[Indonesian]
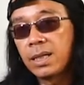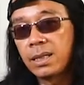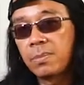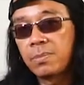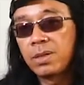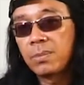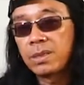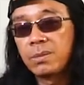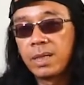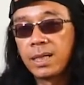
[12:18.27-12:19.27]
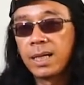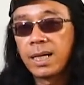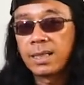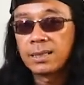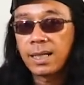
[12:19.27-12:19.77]
dinamikanya udah pasti beda
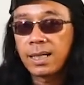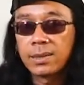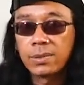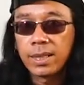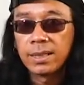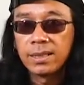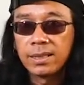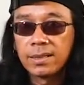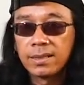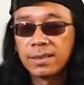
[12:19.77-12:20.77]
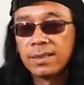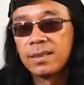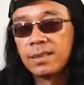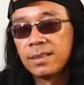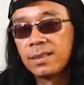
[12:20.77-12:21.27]
dengan yang setakat tuh tadi. Jadi
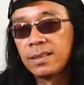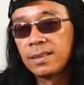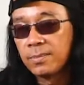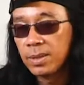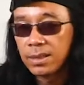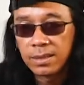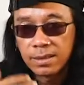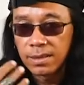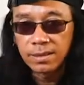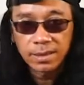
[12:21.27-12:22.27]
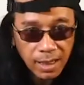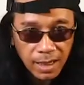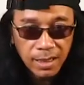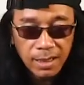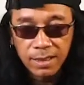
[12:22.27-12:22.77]
jadi uh,
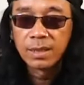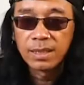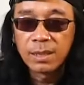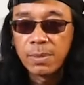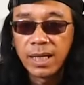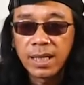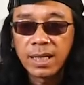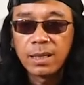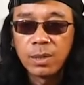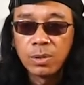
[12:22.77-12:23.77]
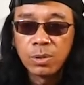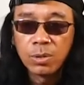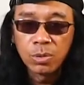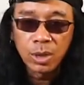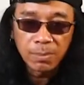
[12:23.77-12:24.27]
terserah. Sebaiknya
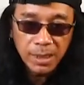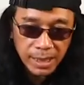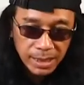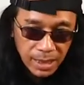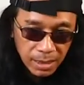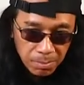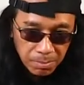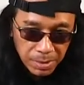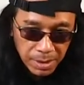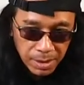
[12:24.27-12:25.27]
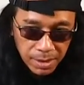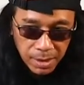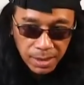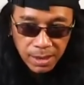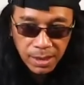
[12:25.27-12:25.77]
lu aplikasikan
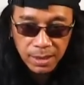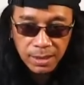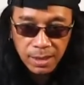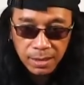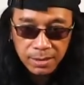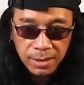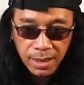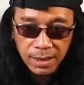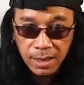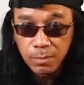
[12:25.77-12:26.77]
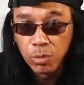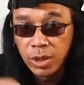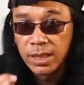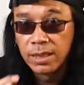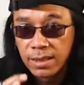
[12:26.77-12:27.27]
picking yang yang jelas dan
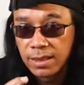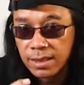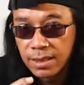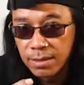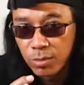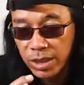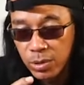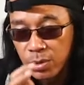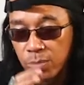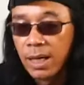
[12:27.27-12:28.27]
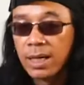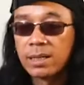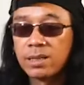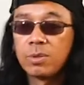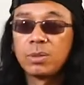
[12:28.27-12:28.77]
bulat uh, bulat dulu
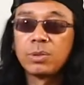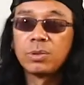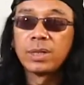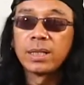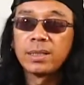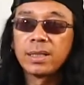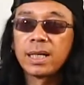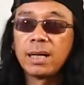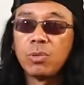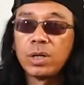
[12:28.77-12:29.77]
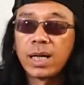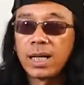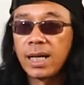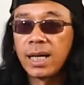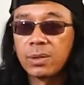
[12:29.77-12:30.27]
sebelum lu nantinya gabung dengan
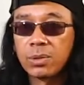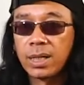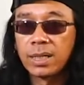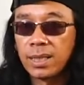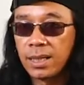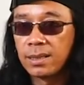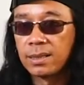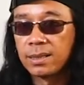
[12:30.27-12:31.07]
legato dan yang